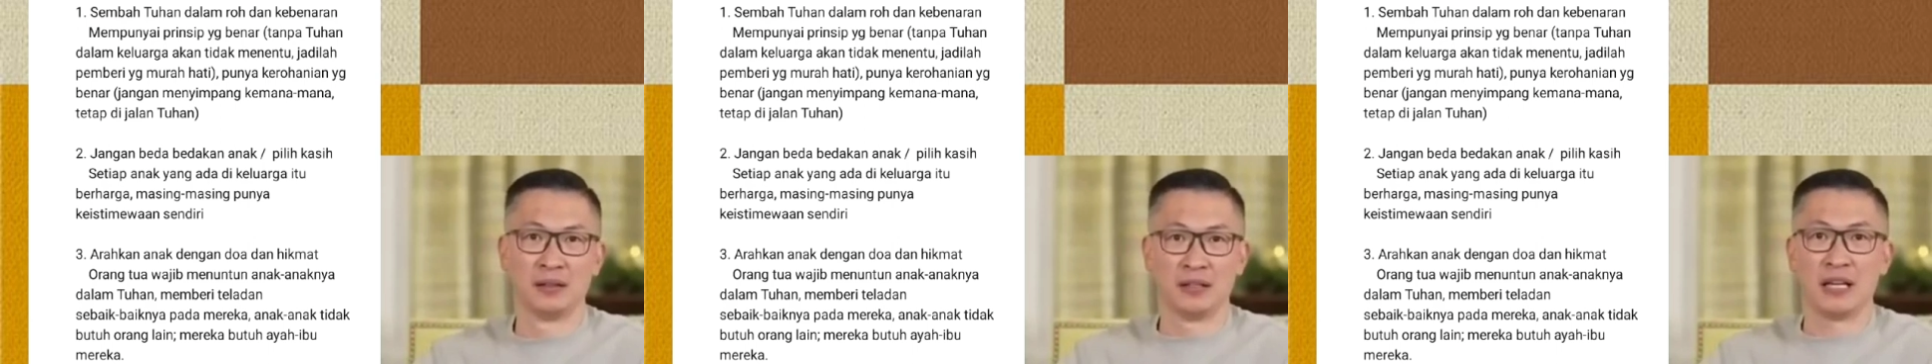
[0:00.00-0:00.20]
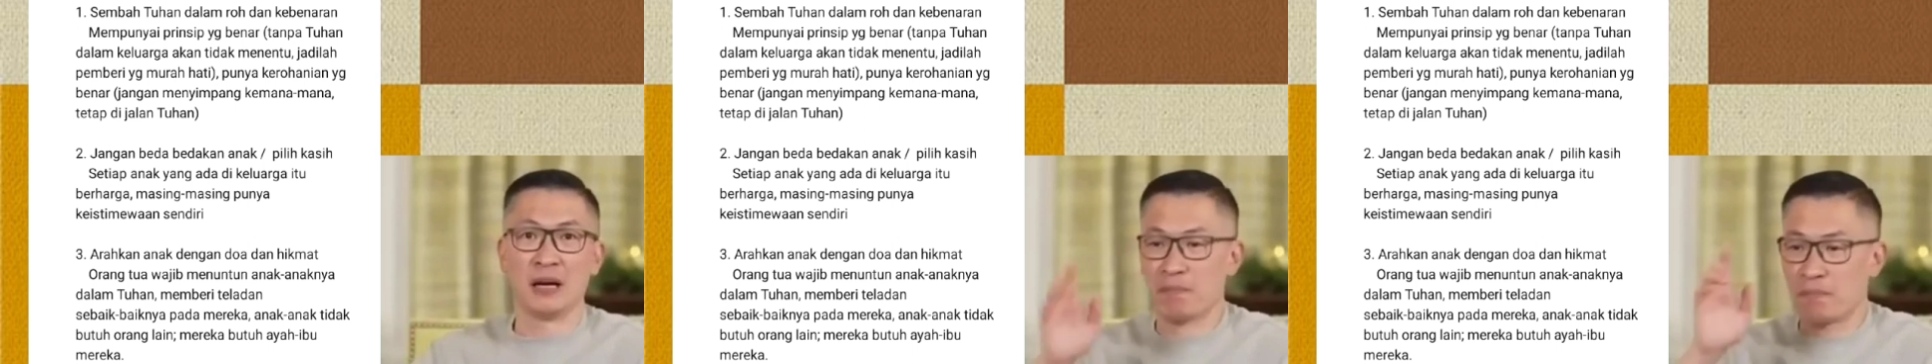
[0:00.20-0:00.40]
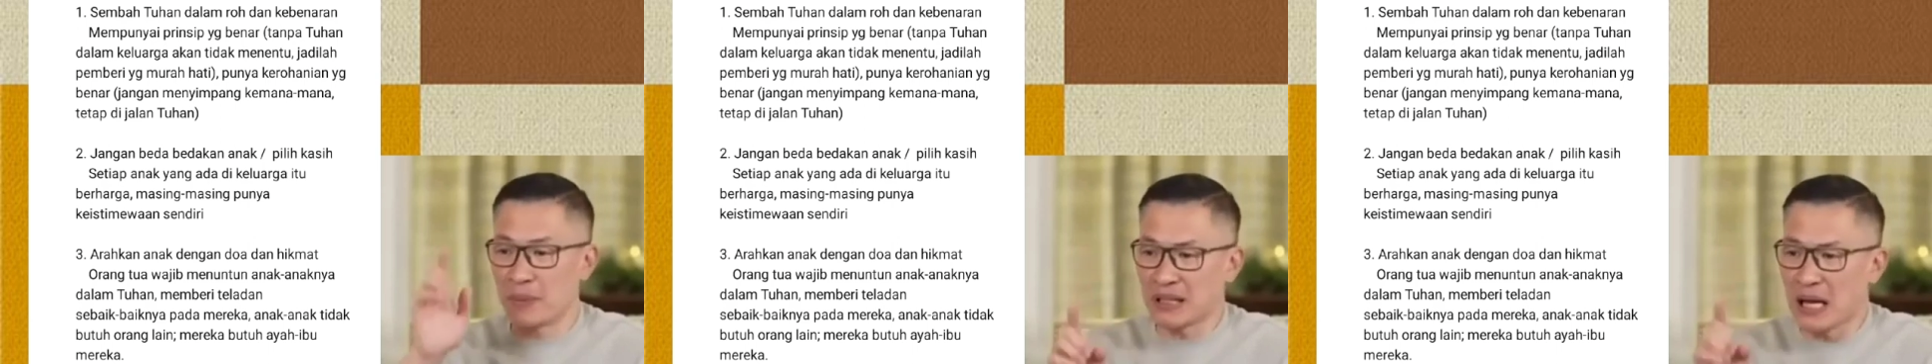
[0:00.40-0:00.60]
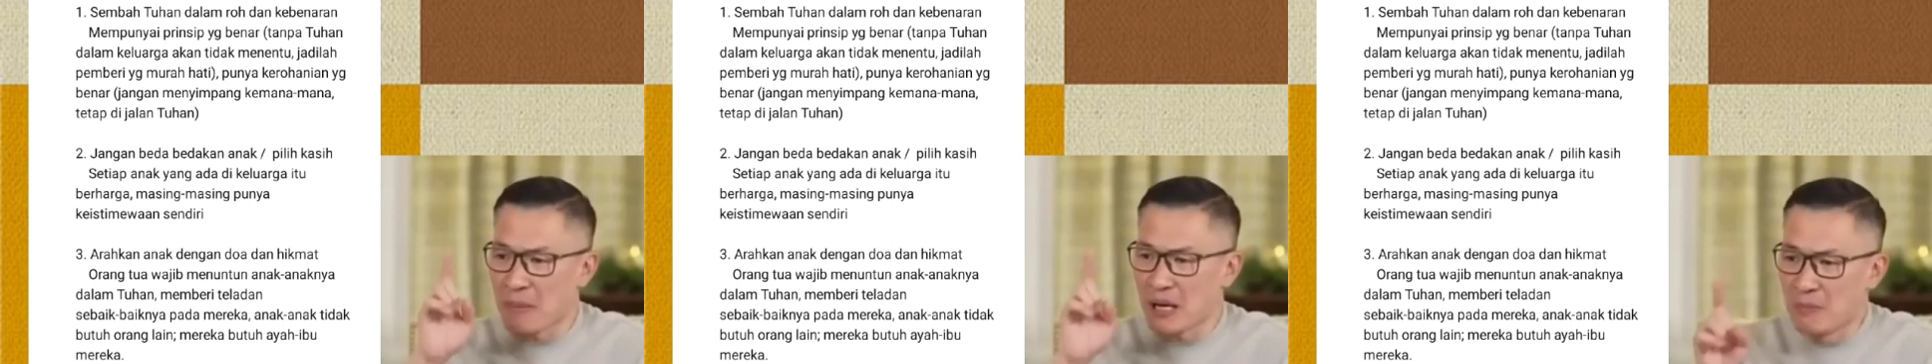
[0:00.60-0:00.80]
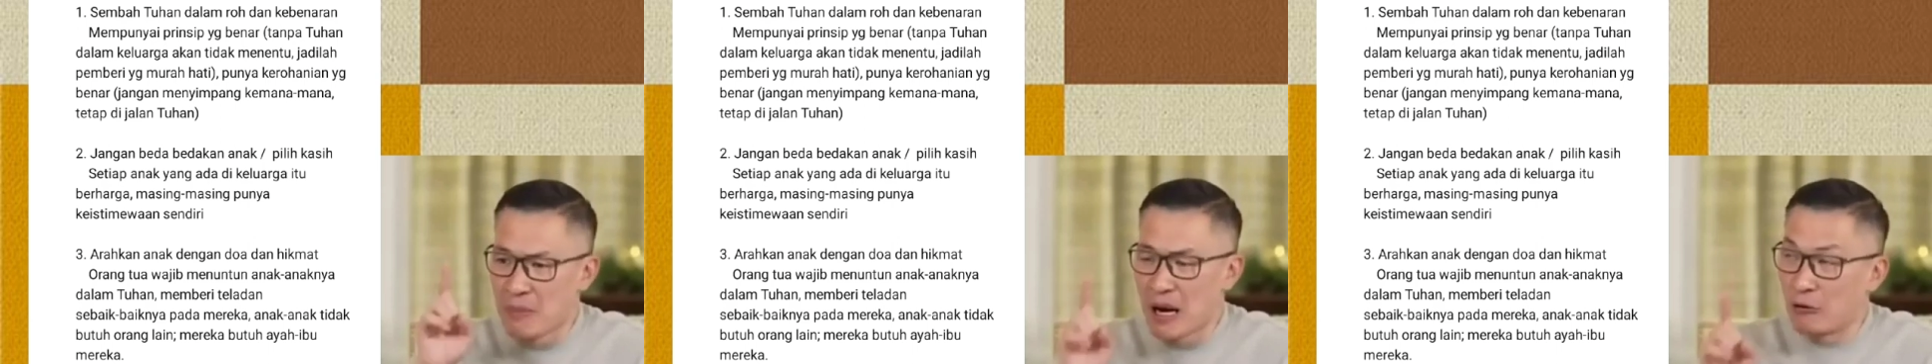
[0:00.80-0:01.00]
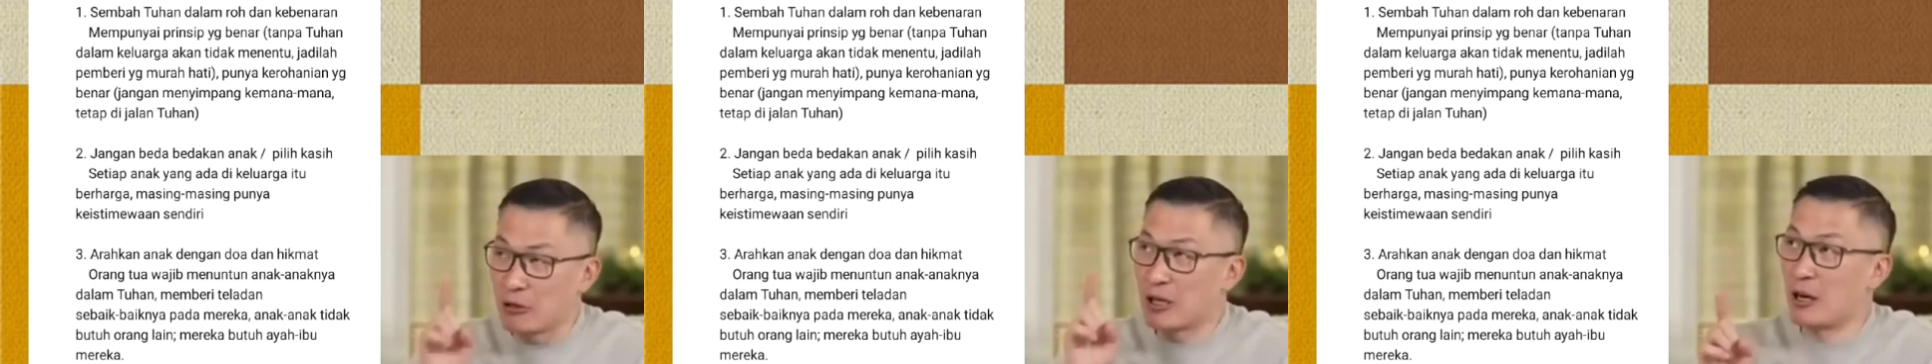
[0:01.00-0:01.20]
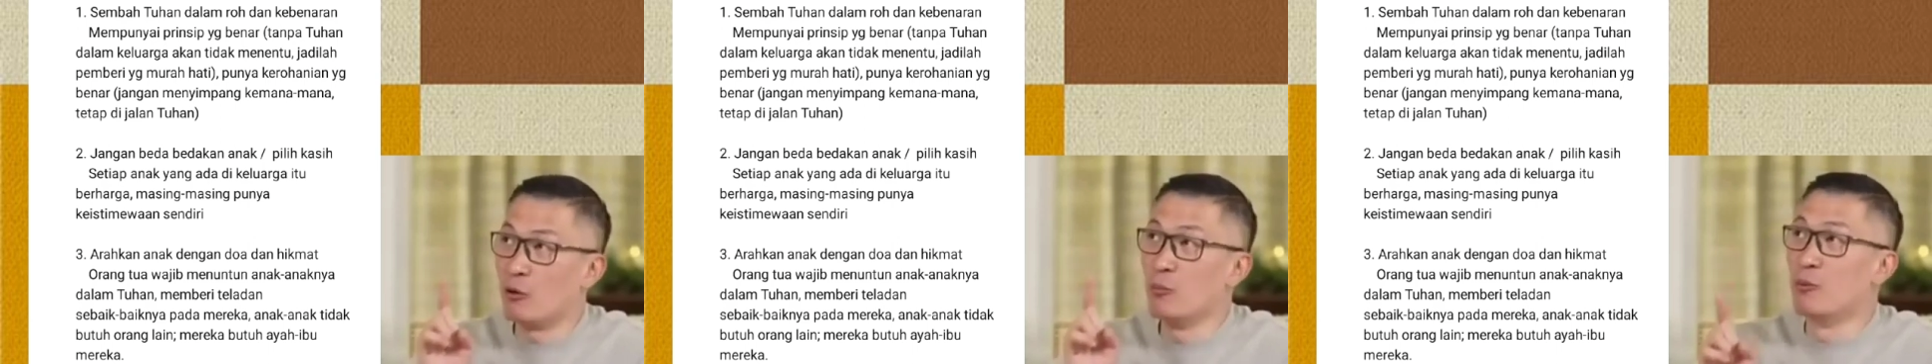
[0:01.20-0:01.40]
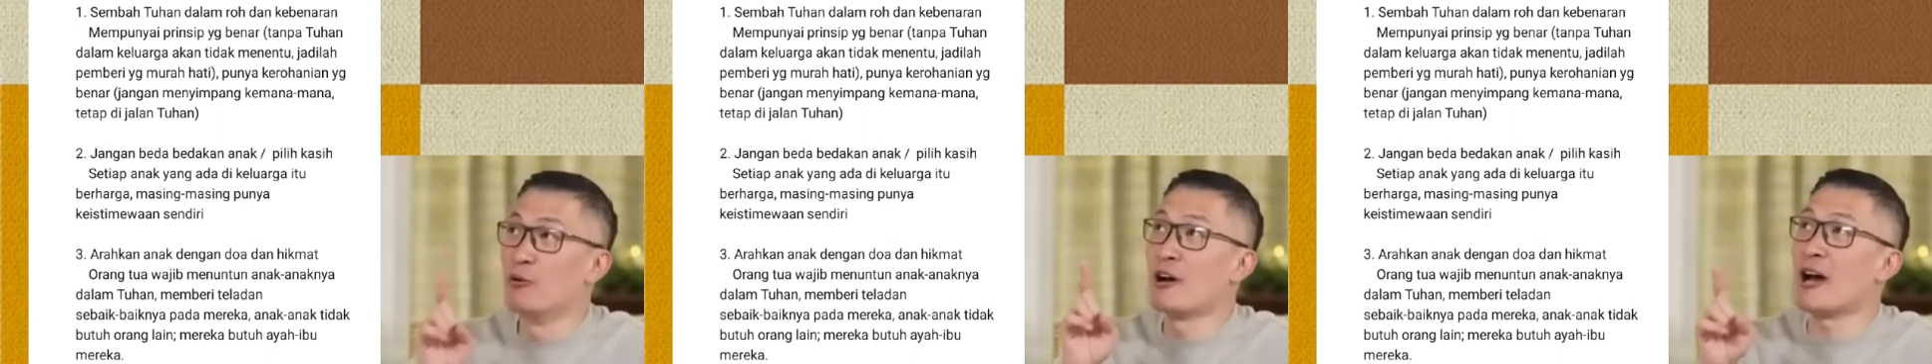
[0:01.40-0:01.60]
Yang pertama dibangun adalah
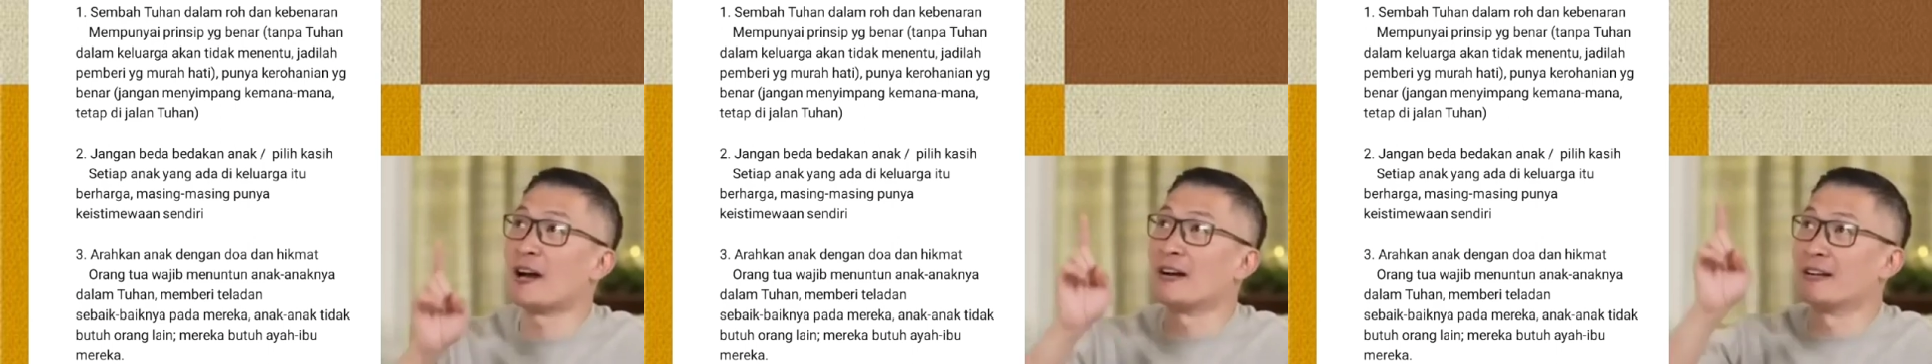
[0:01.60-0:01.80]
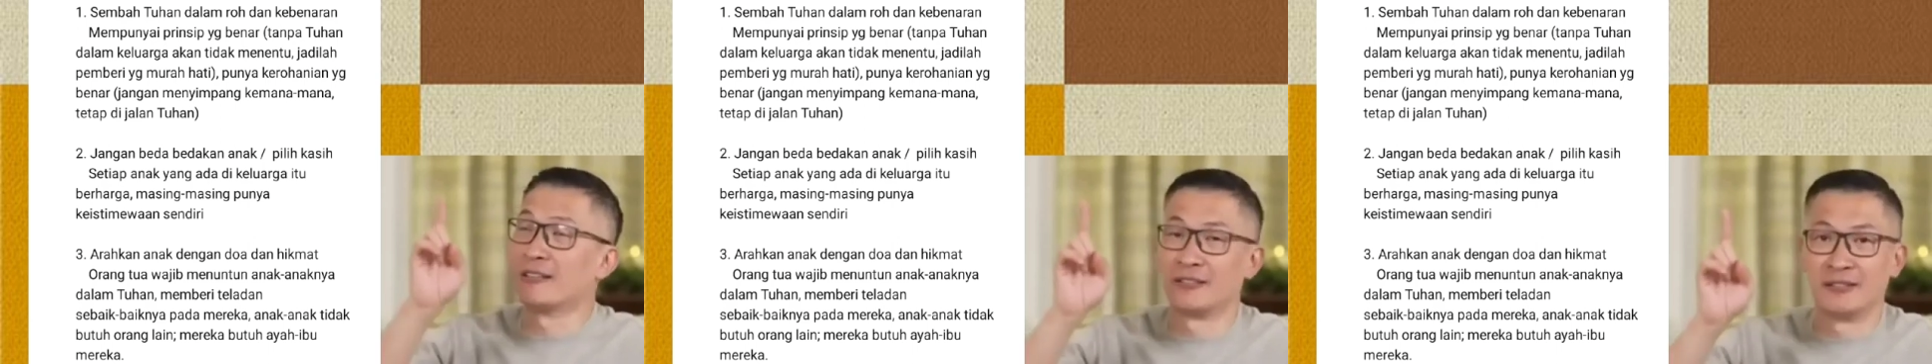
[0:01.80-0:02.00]
hubungan,